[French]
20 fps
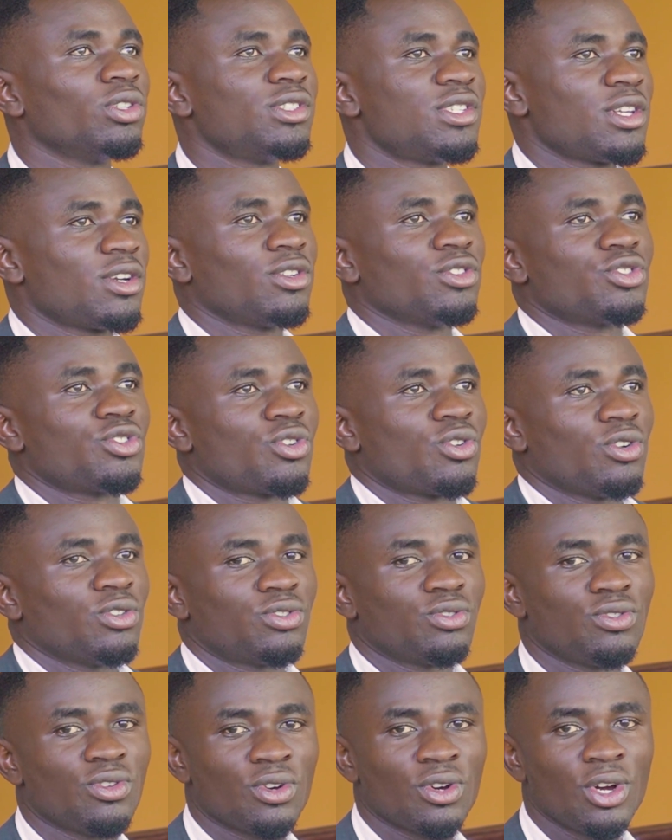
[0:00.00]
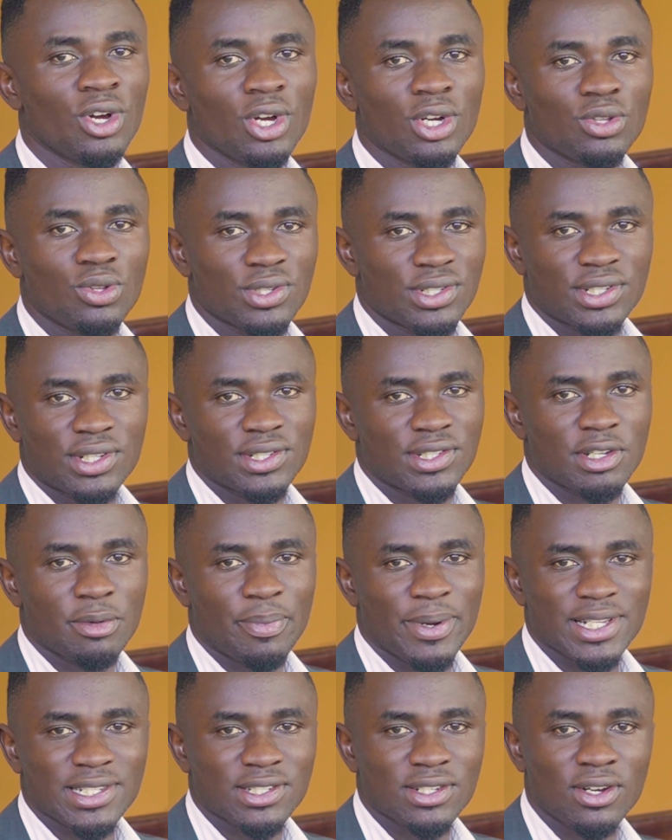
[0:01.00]
compte, rendre compte de, ce qui se
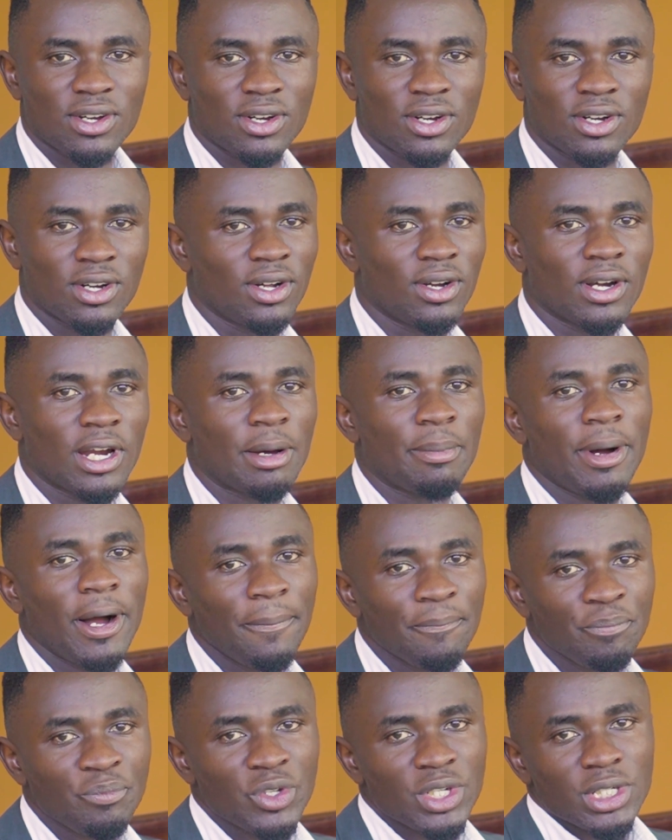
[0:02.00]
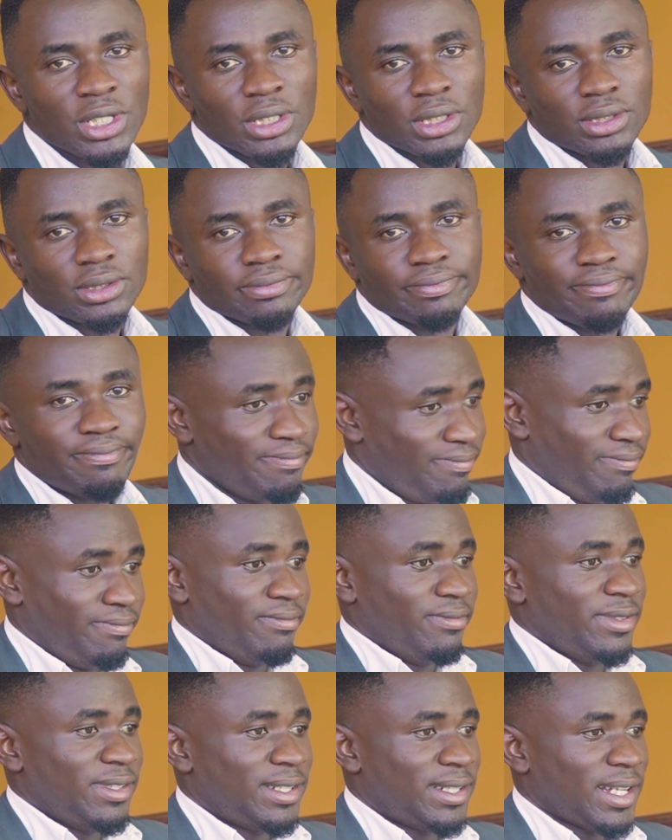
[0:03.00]
passe euh, là-bas
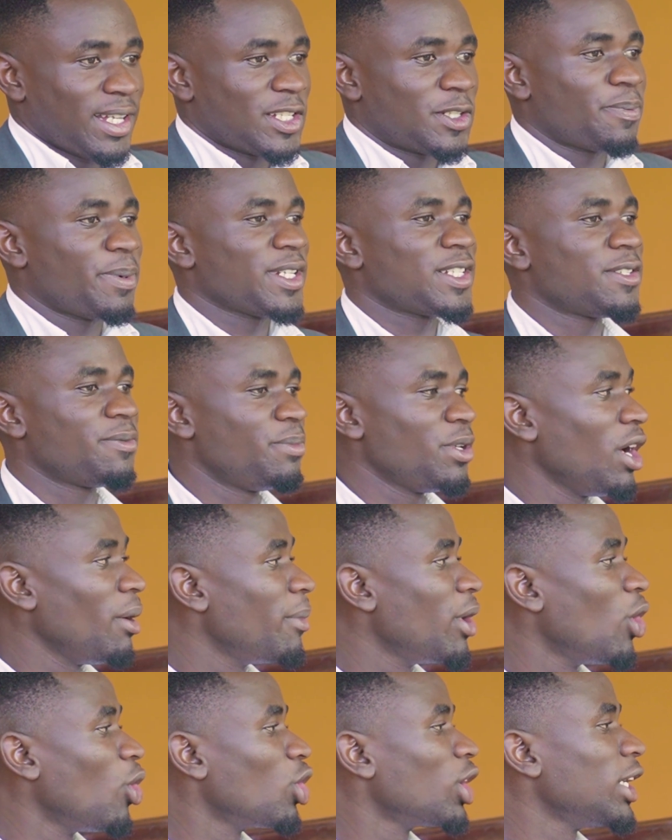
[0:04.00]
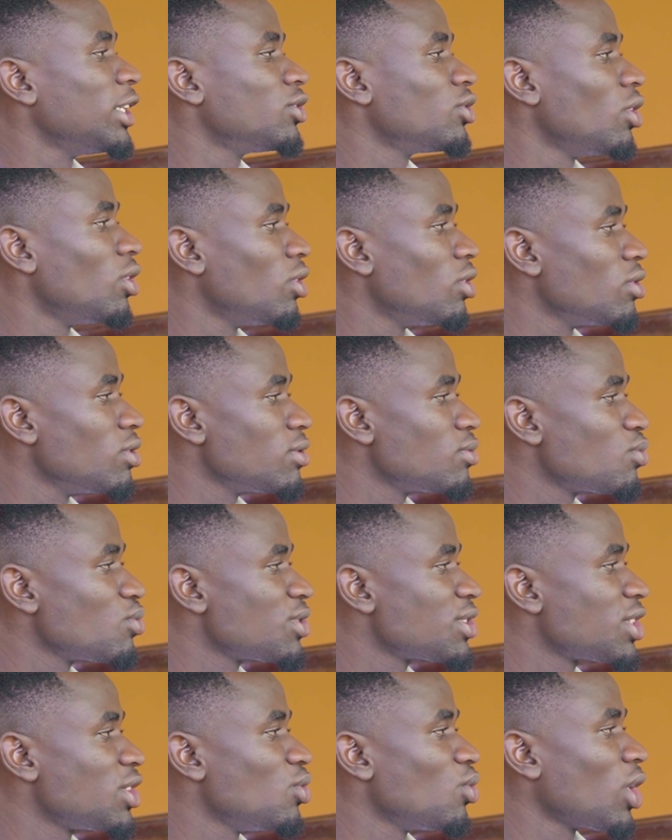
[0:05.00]
ça se passe bien, mais on attend
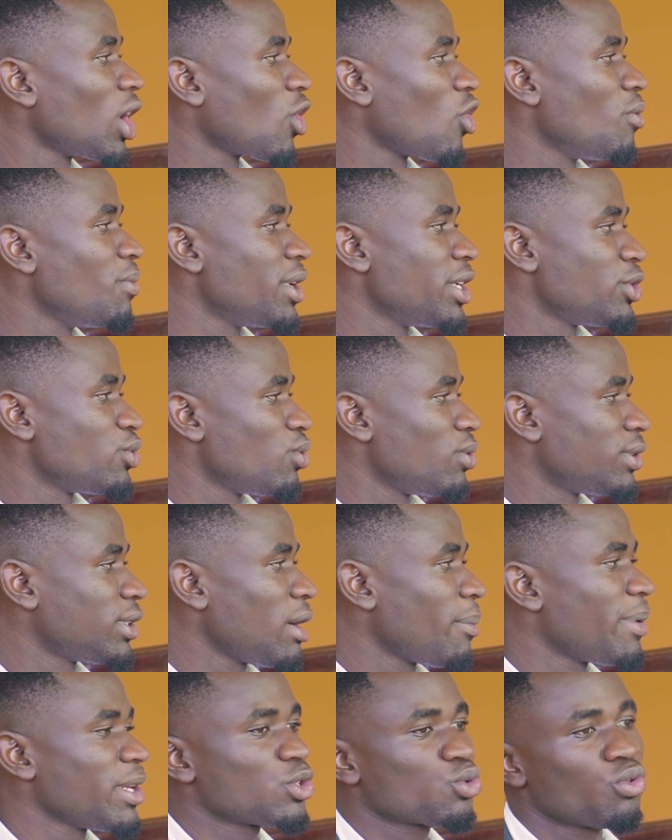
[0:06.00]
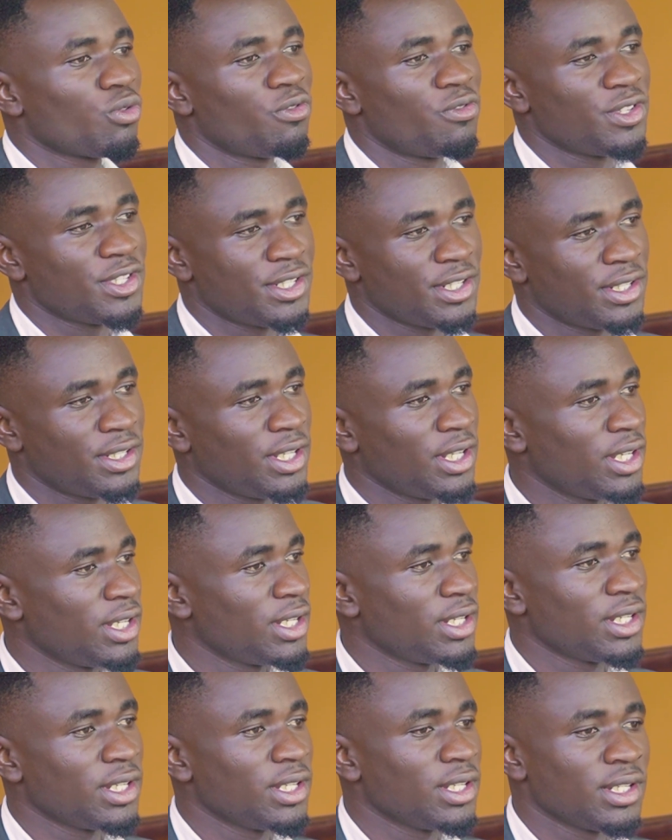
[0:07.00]
tout ce qu'il y aura comme résultat parce que
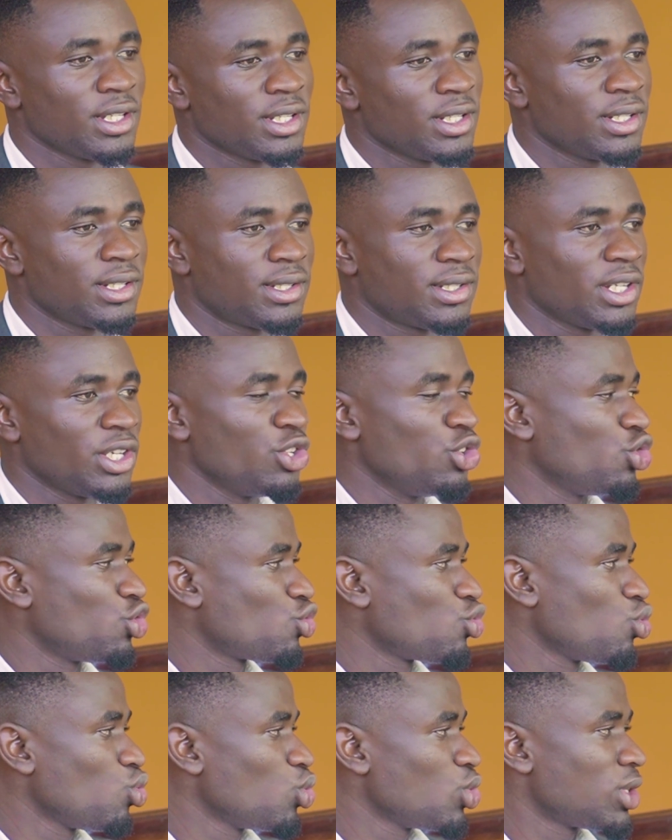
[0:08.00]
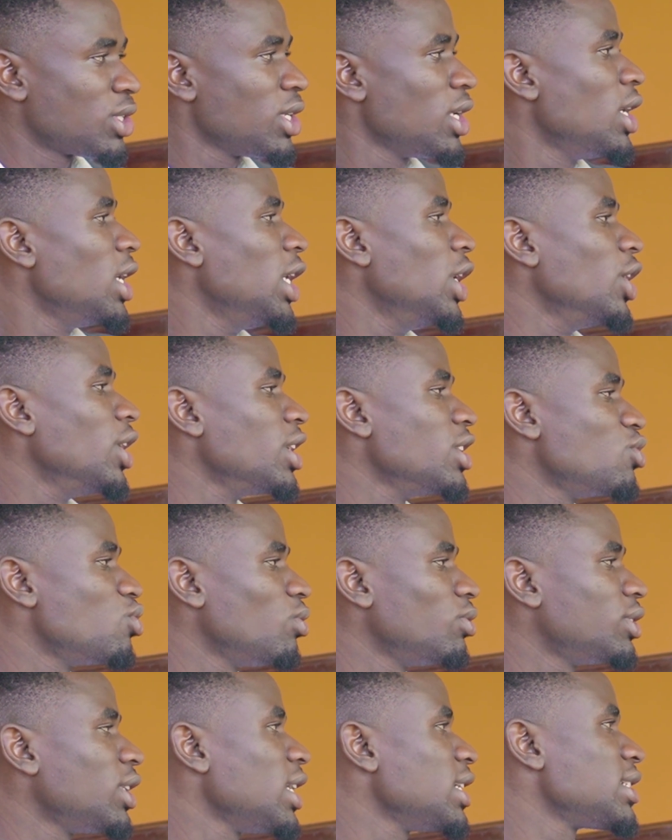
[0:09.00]
visiter, c'est une chose, le
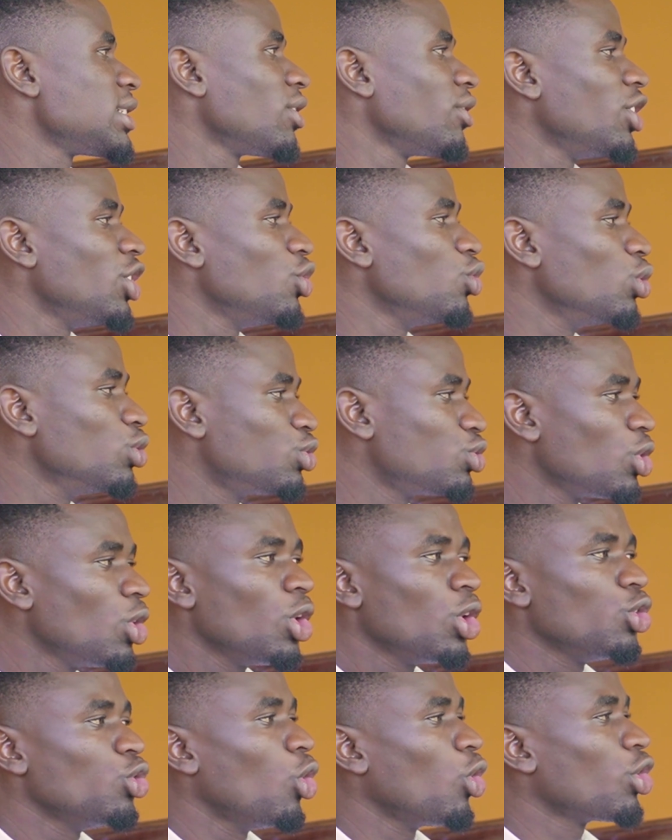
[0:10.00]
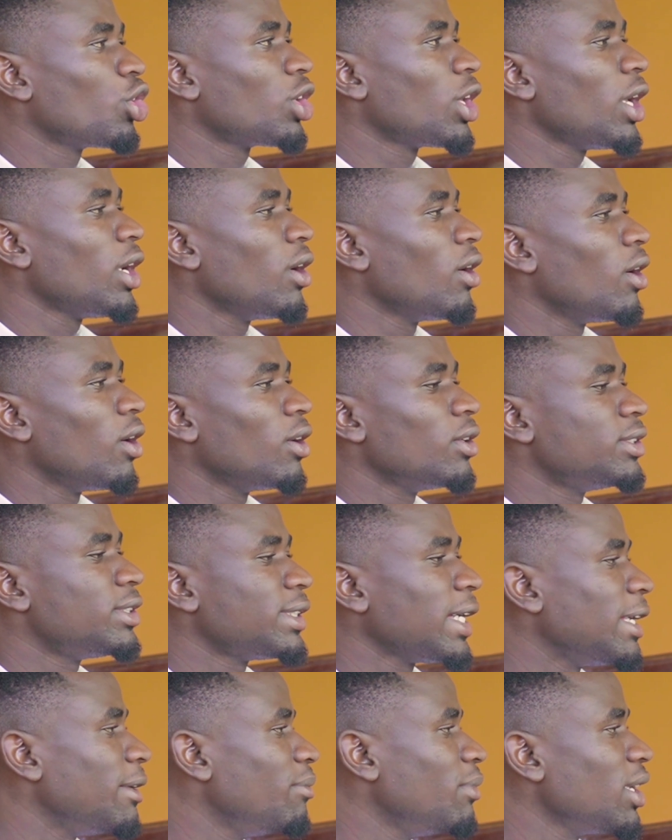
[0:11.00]
résultat, c'en est une autre. Donc, quel euh,
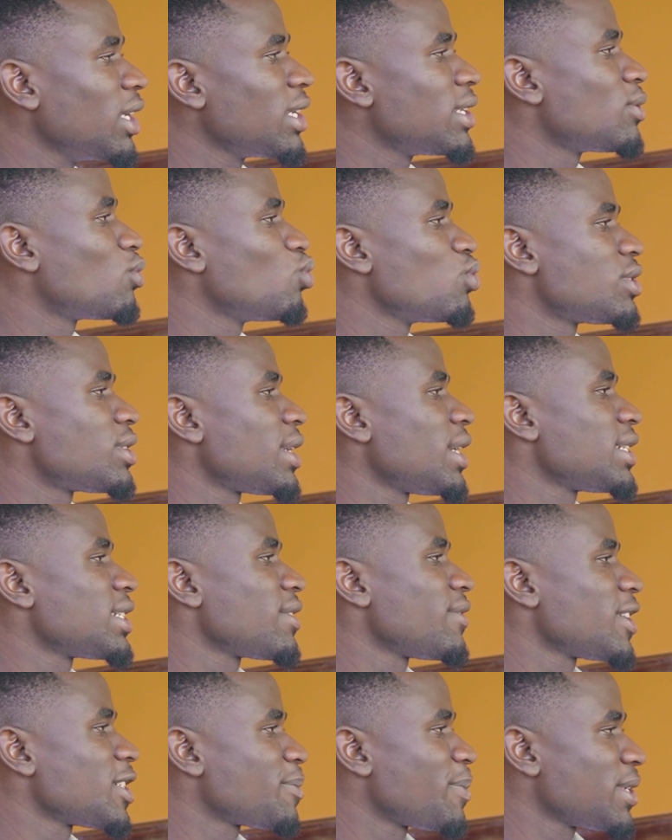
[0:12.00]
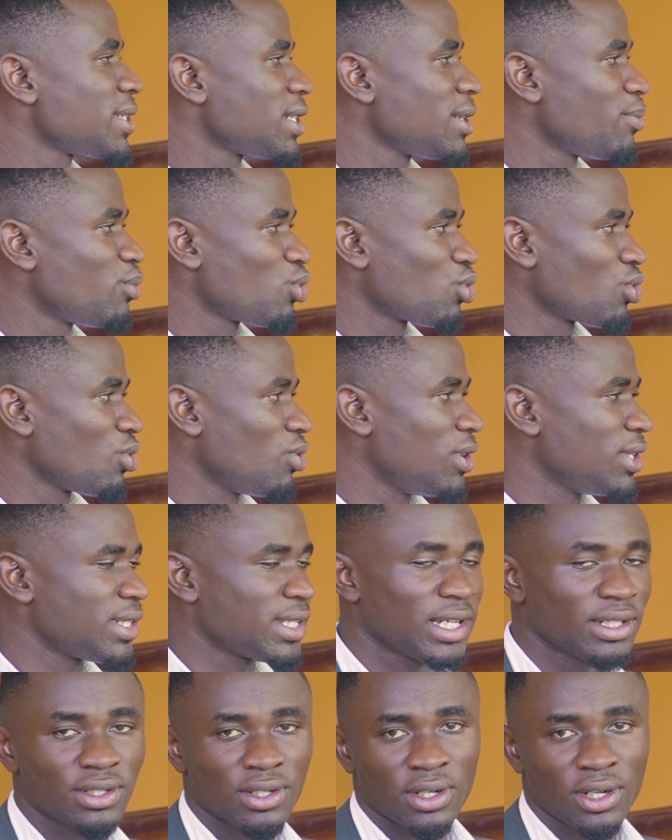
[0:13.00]
timing, tout cela, ça va se passer pour que le
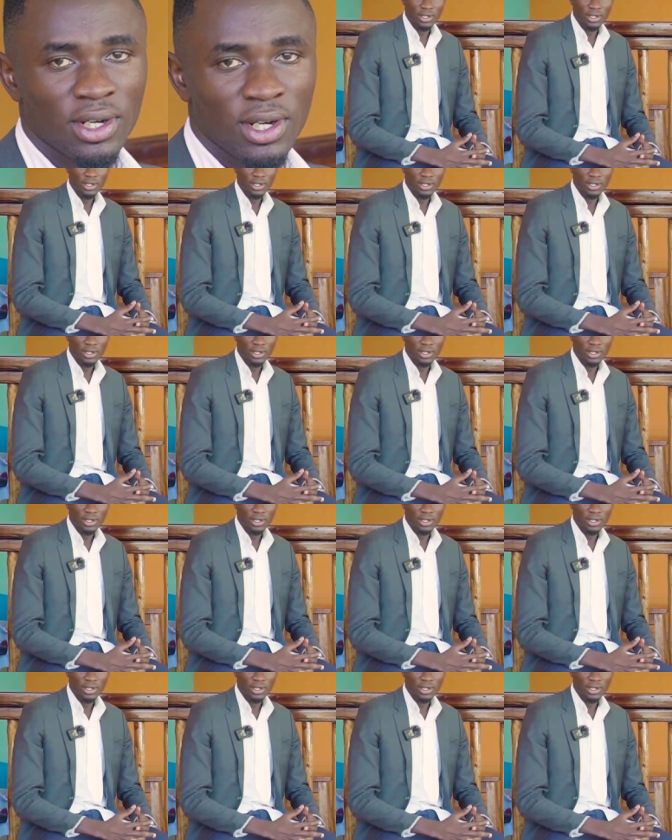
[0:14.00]
stade